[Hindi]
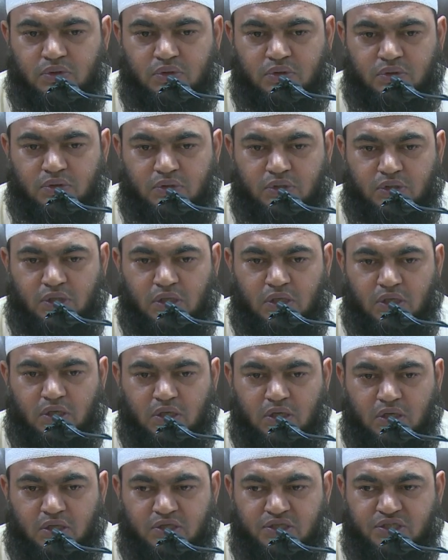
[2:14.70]
ये
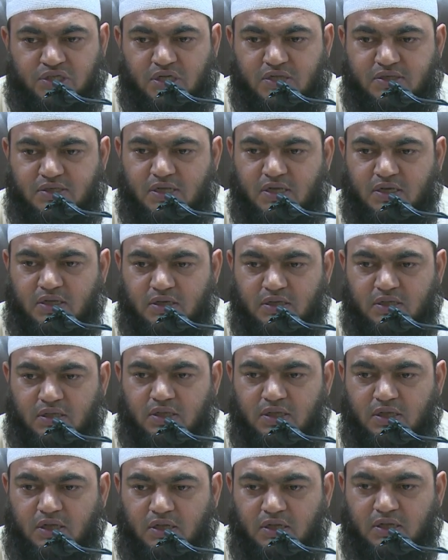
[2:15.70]
खदशा जाहिर
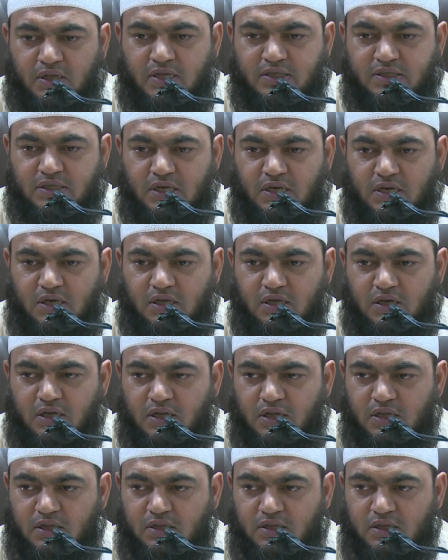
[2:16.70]
किया कि ऐसा लग
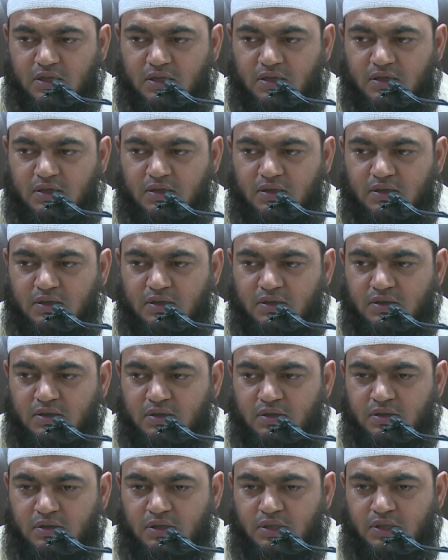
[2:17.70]
रहा था
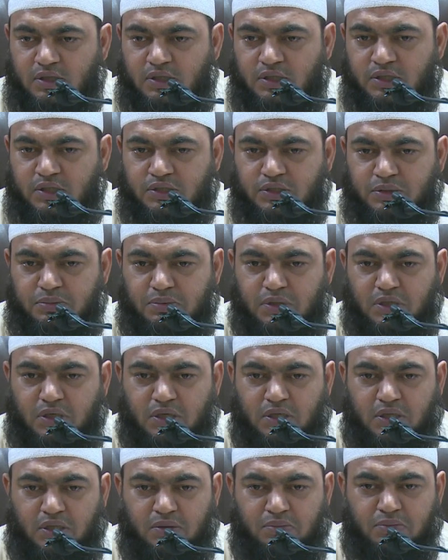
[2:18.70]
कि जबरील
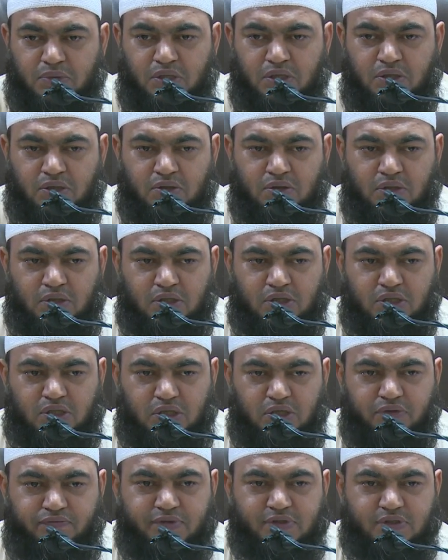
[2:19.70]
अमीन
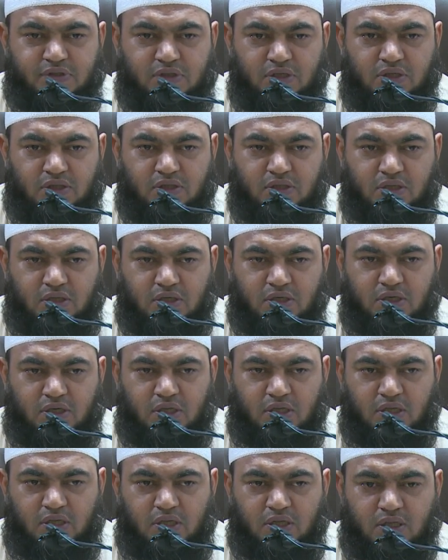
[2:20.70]
इतनी वसीयत कर
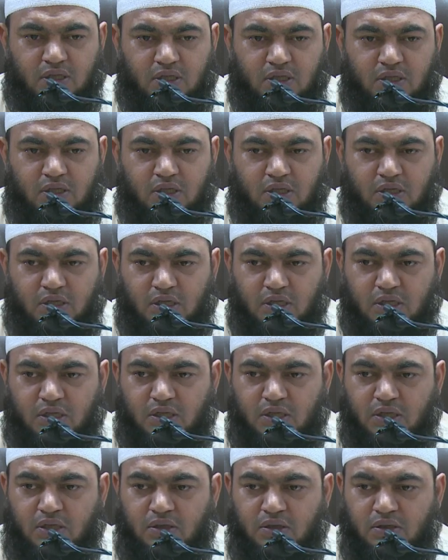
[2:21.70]
रहे हैं कि
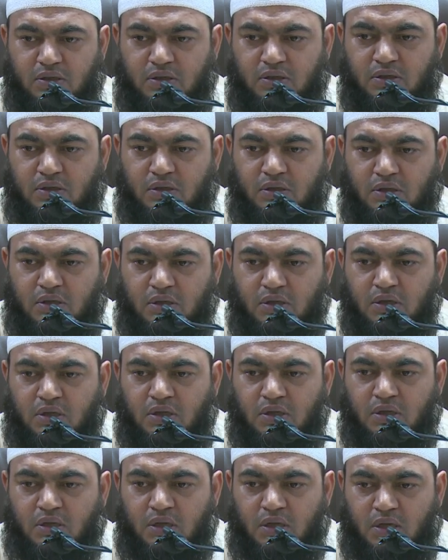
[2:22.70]
कहीं
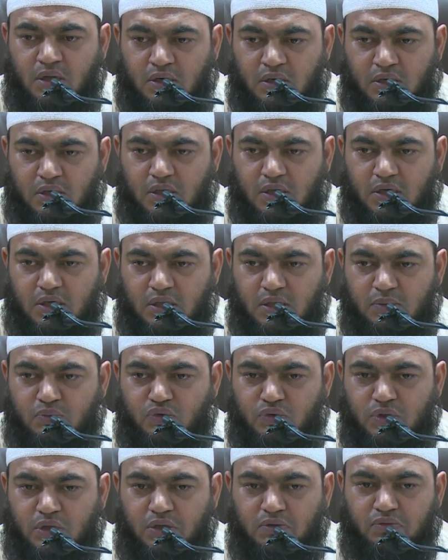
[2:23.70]
अनकरीब
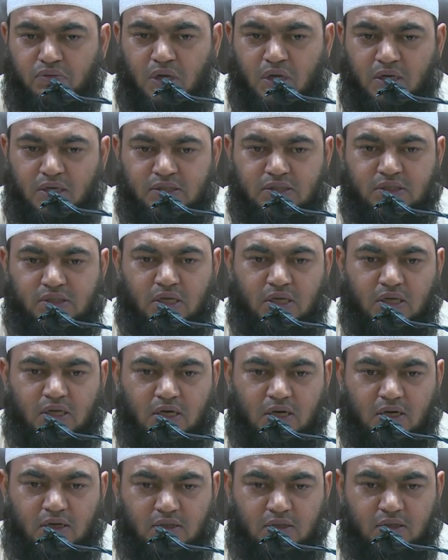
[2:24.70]
उन्हें वारिस ना
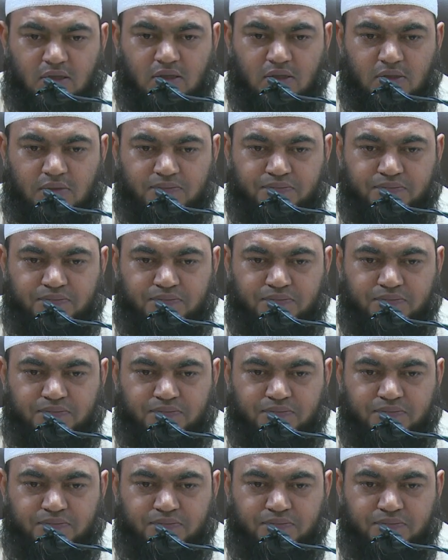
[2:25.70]
करार दे दें